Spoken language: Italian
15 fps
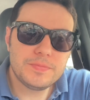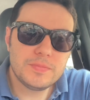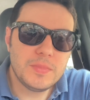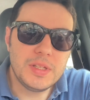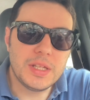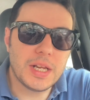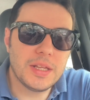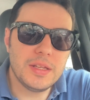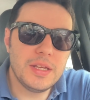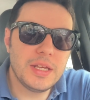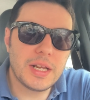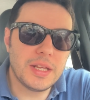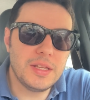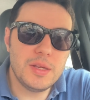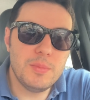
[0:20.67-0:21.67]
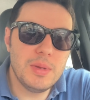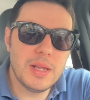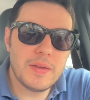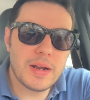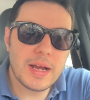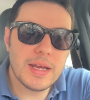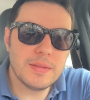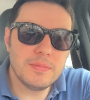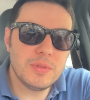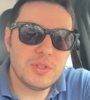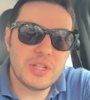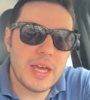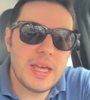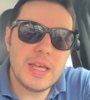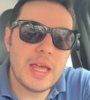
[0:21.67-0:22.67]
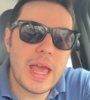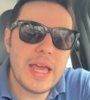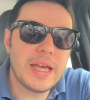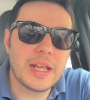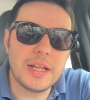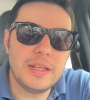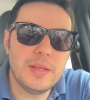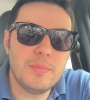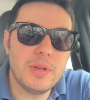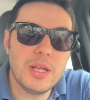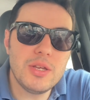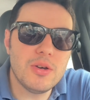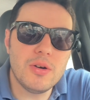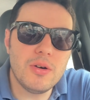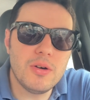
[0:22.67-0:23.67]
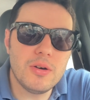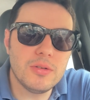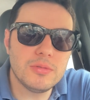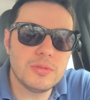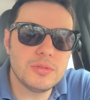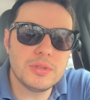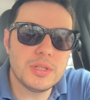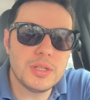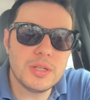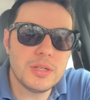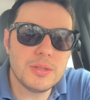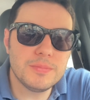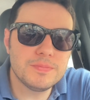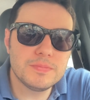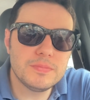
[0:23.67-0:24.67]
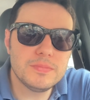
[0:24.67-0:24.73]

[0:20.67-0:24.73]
Incre incredibile ragazzi, cioè, è incredibile. Io non, eh,